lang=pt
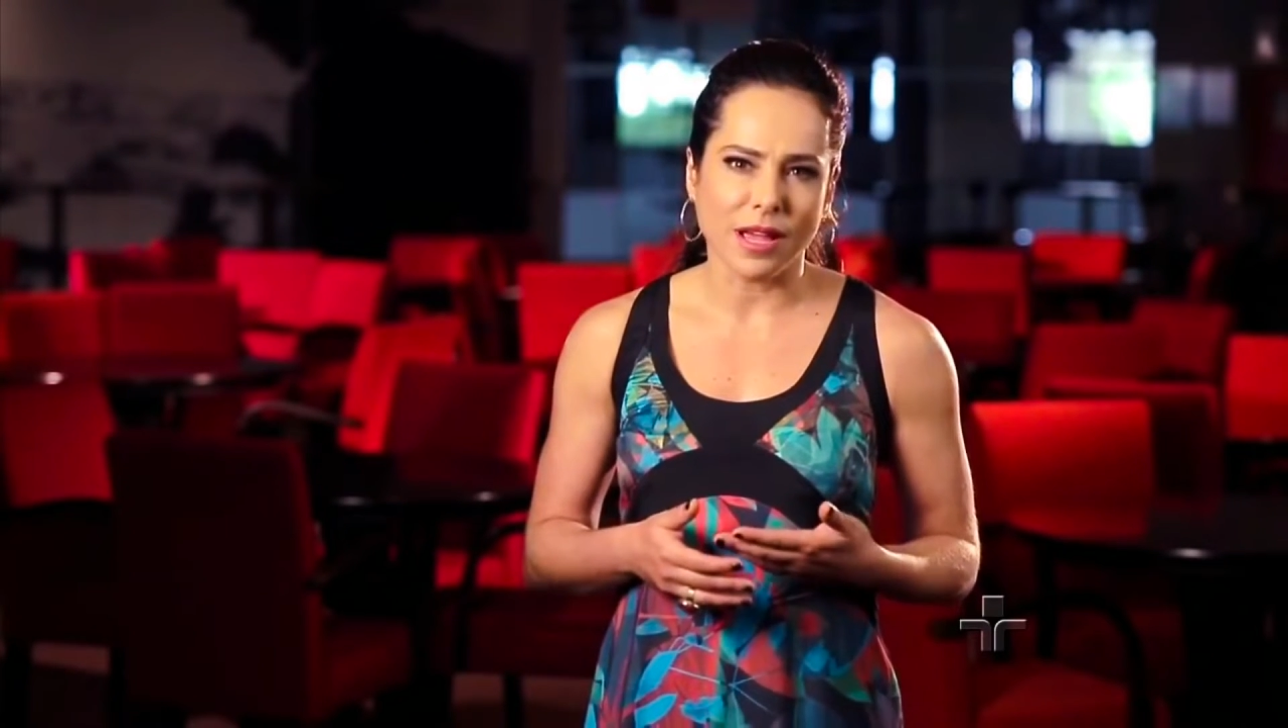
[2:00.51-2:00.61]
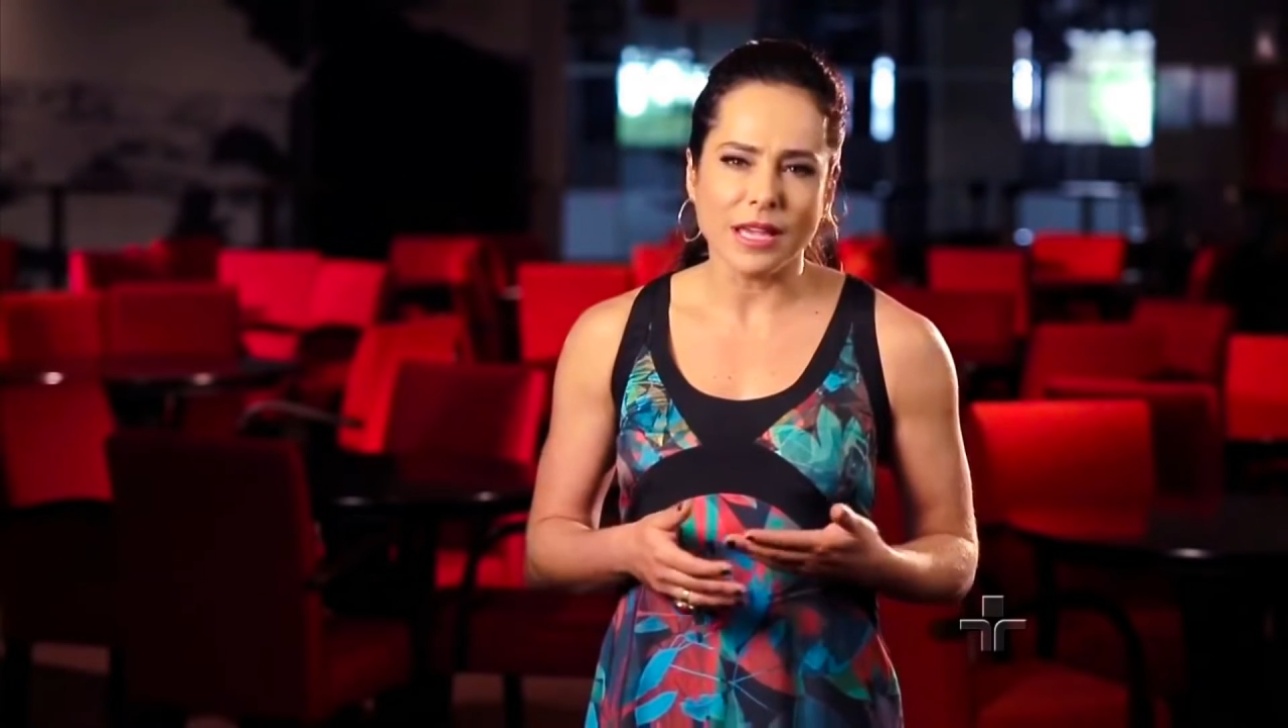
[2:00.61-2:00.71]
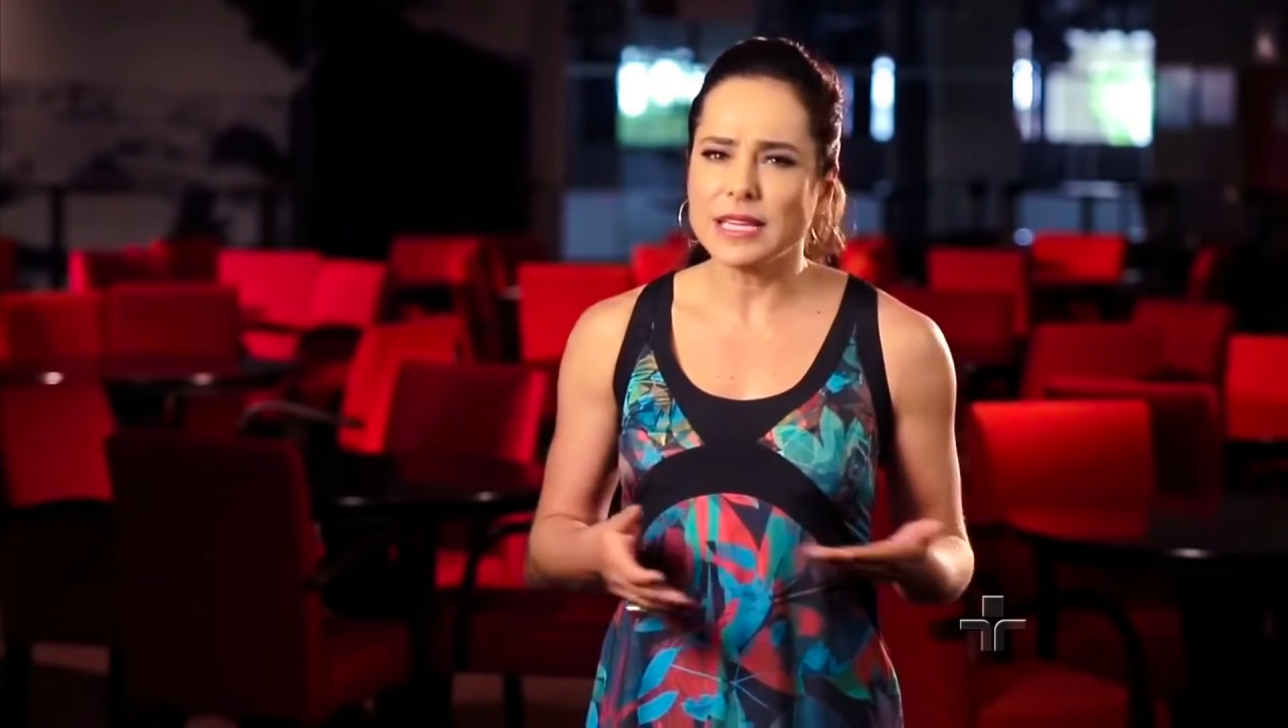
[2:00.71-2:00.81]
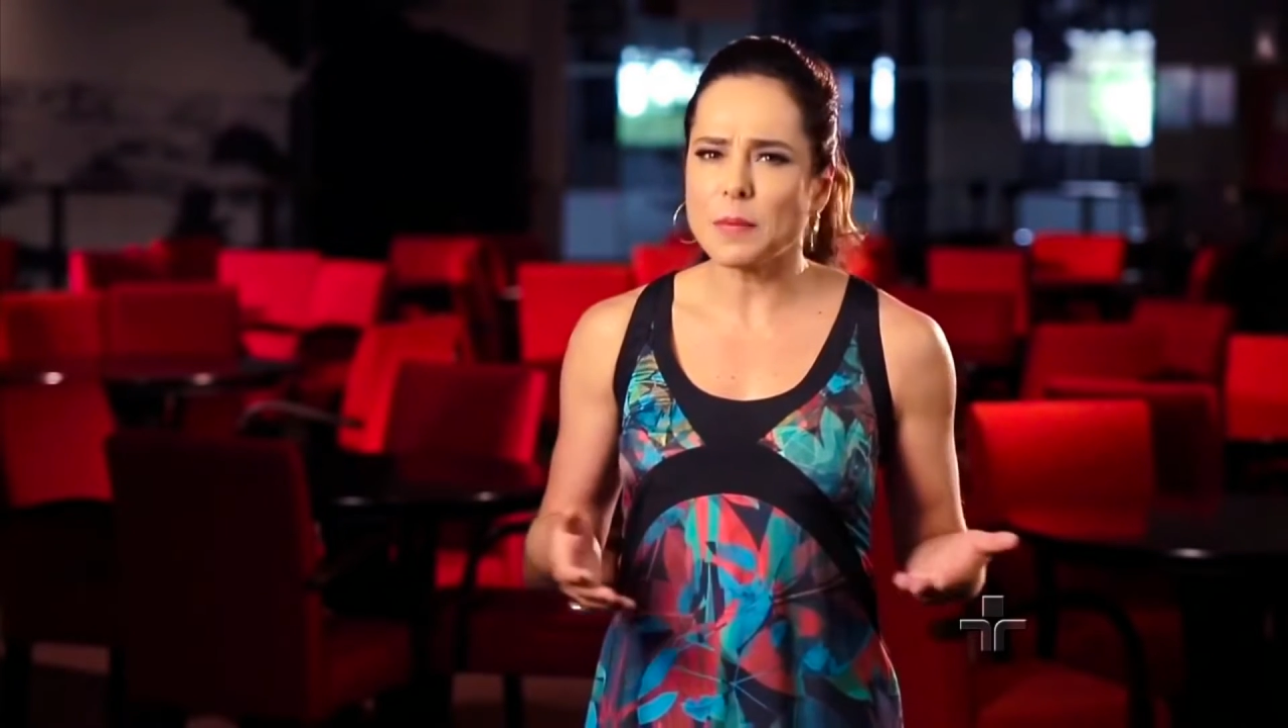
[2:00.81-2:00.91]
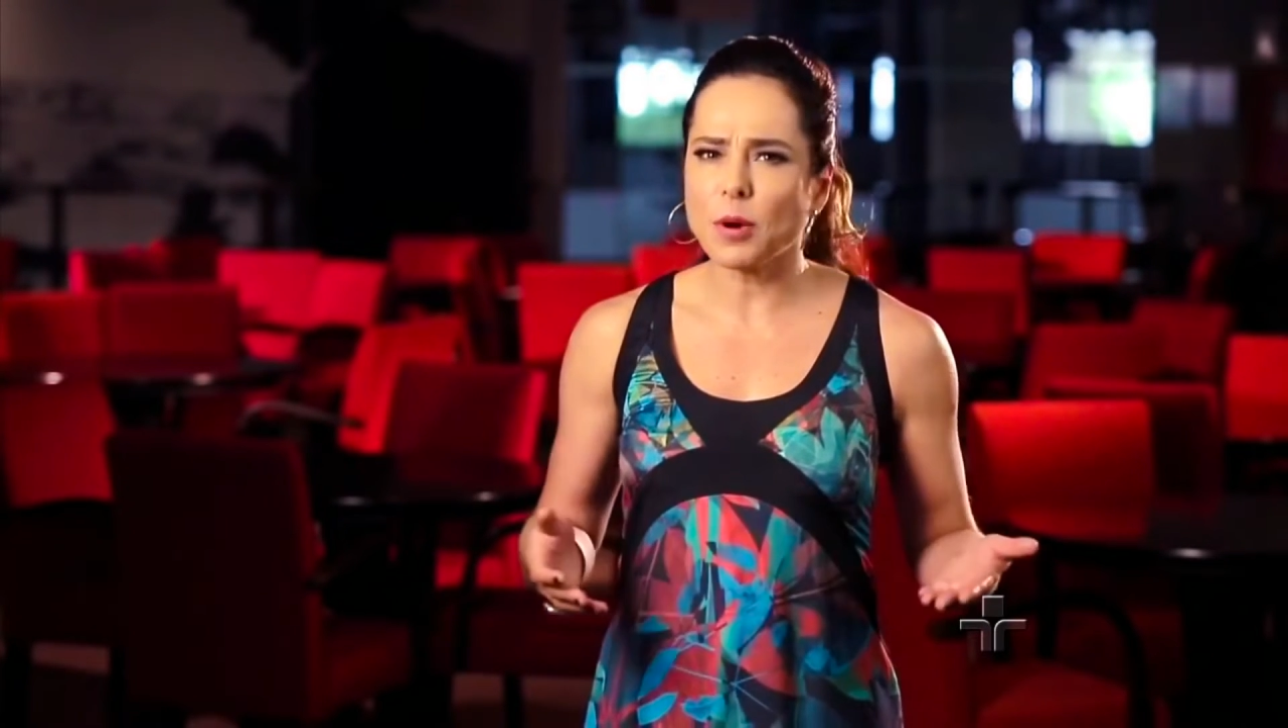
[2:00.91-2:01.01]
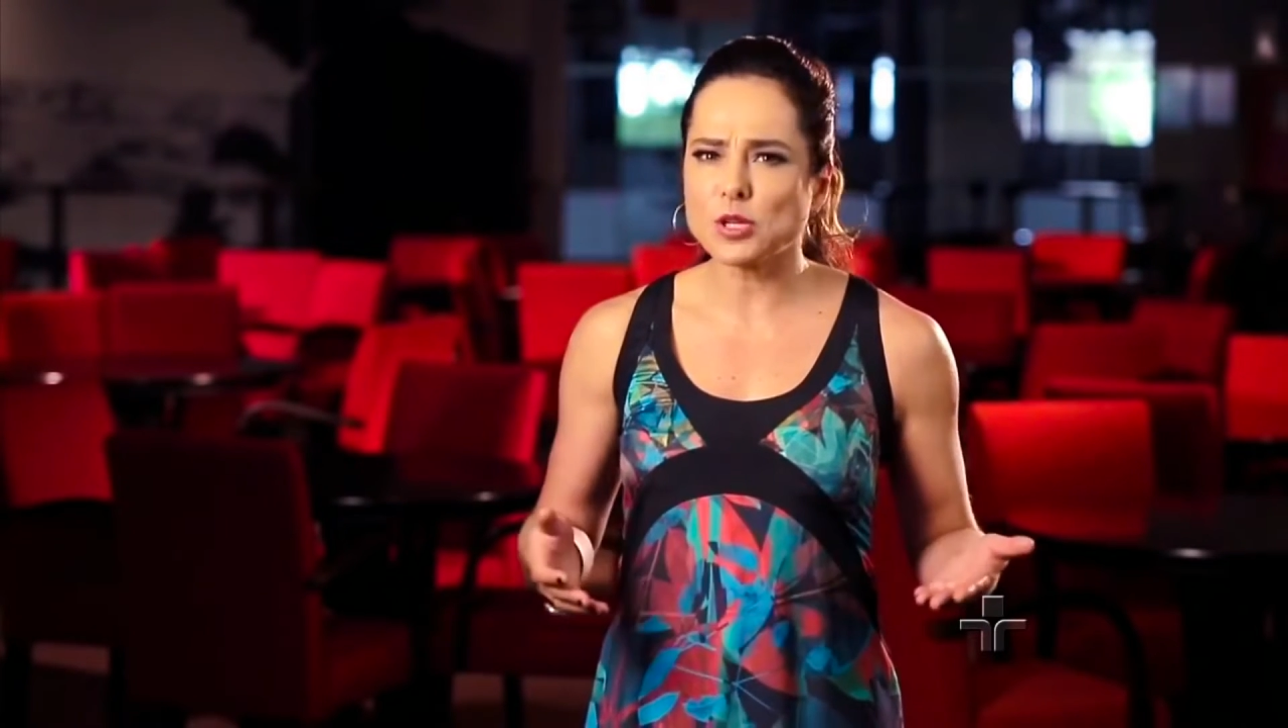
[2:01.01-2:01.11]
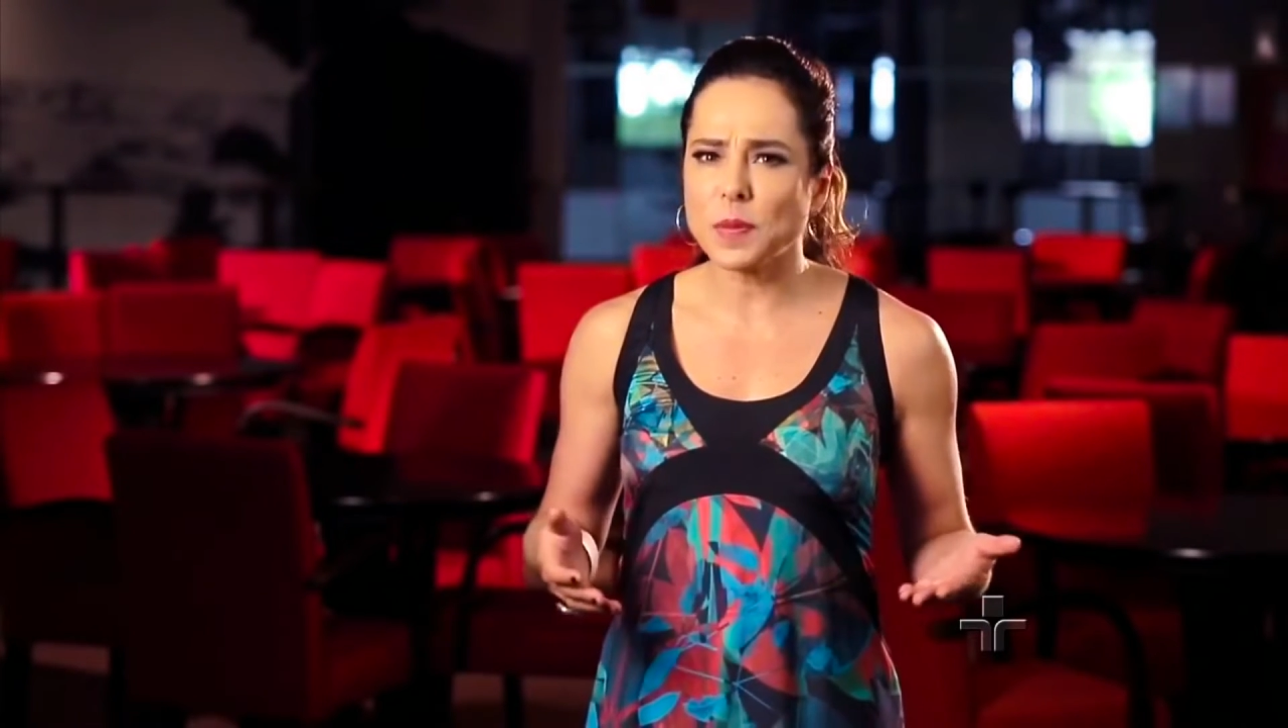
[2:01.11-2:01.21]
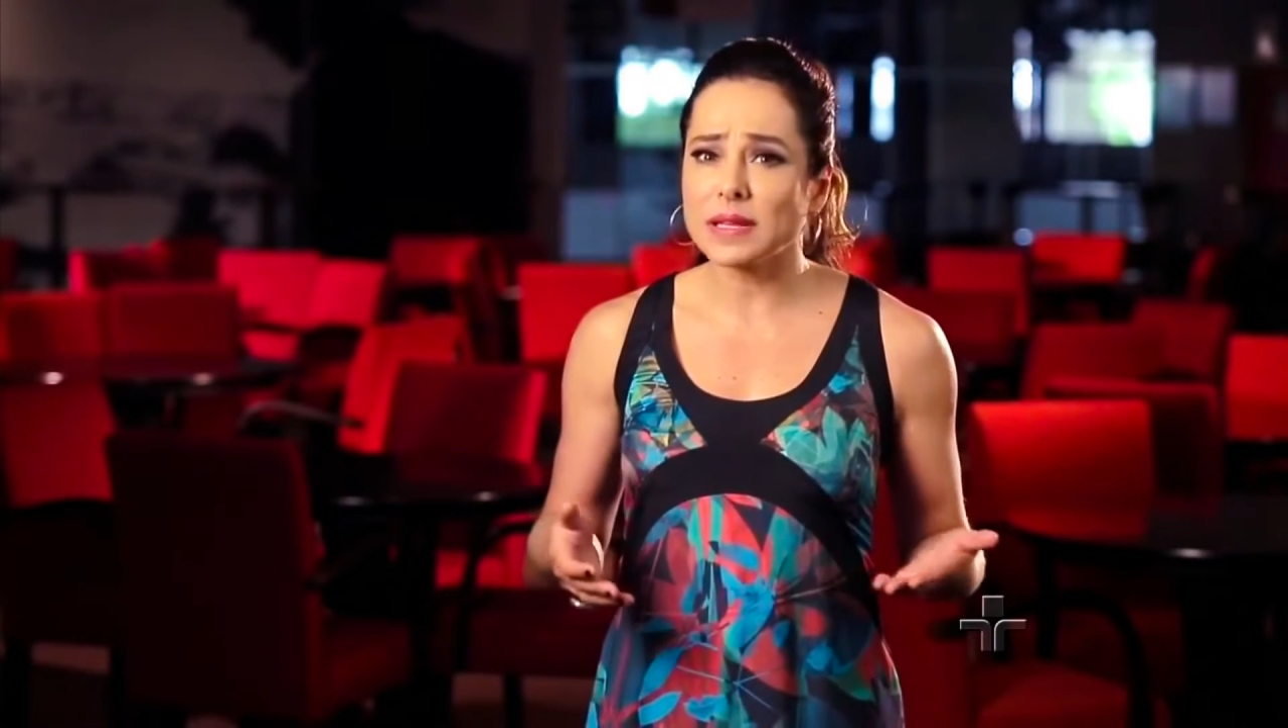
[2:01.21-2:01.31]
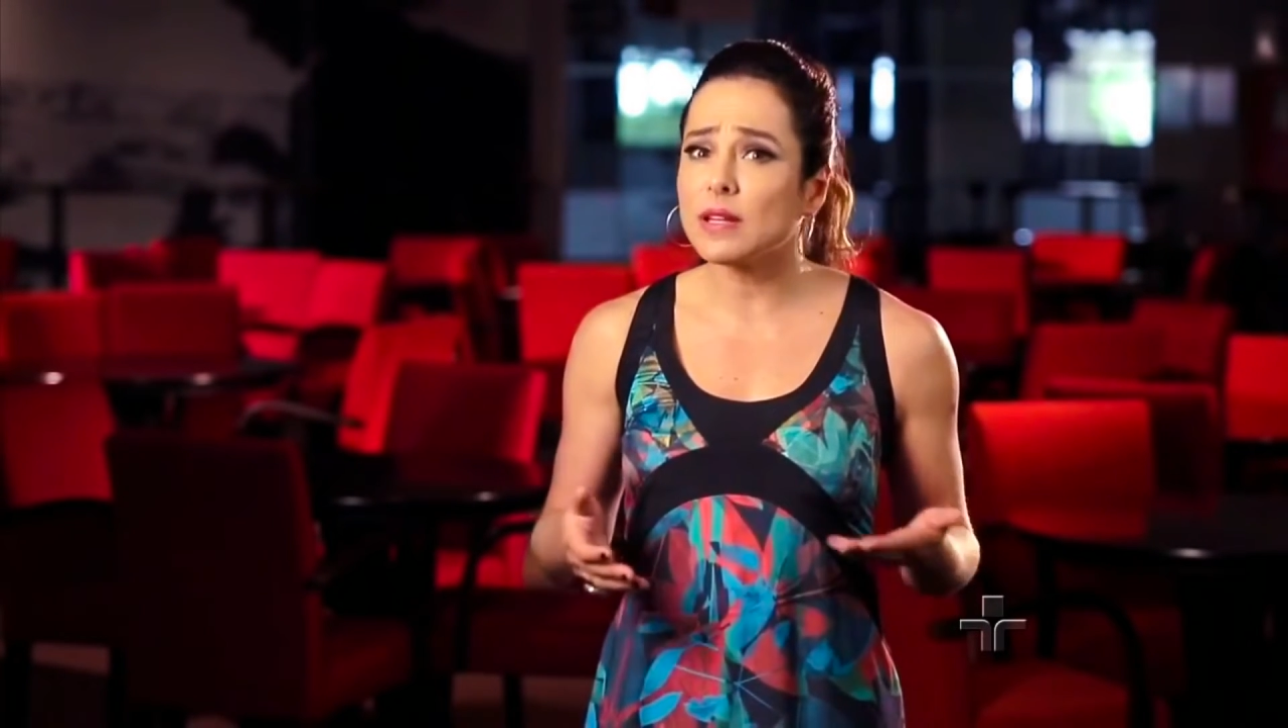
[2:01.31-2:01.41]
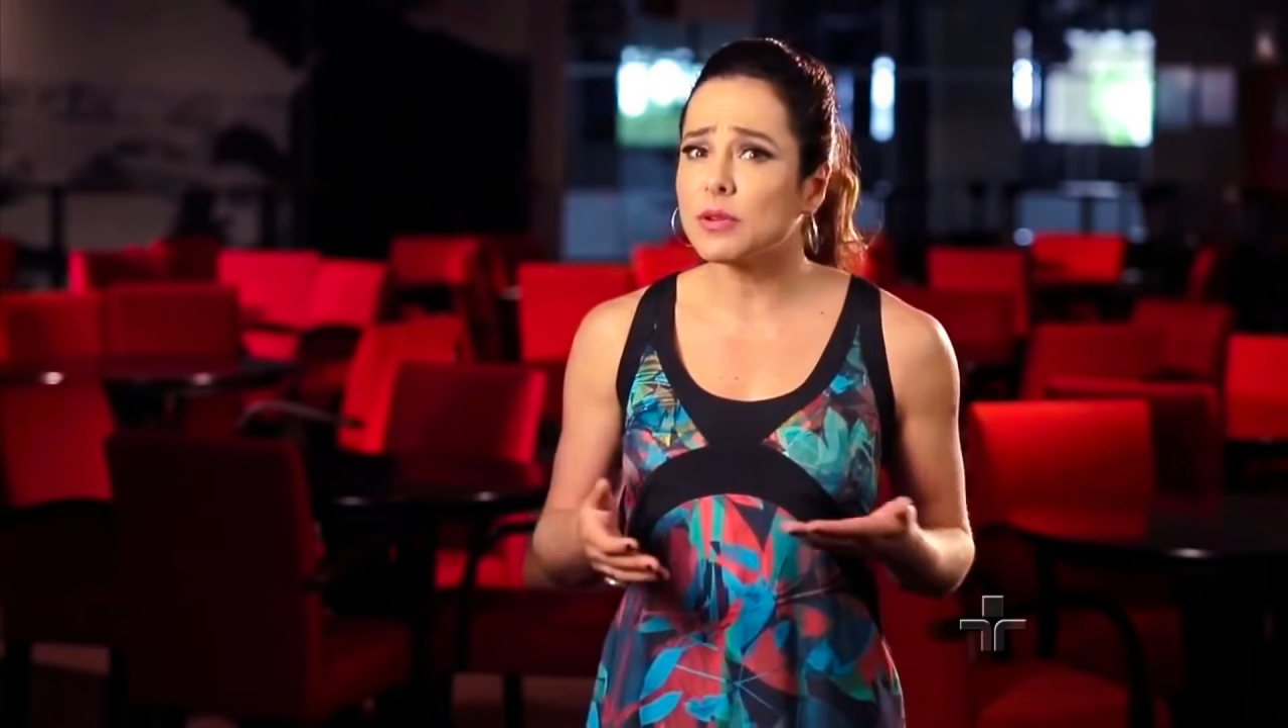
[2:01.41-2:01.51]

e que, após perder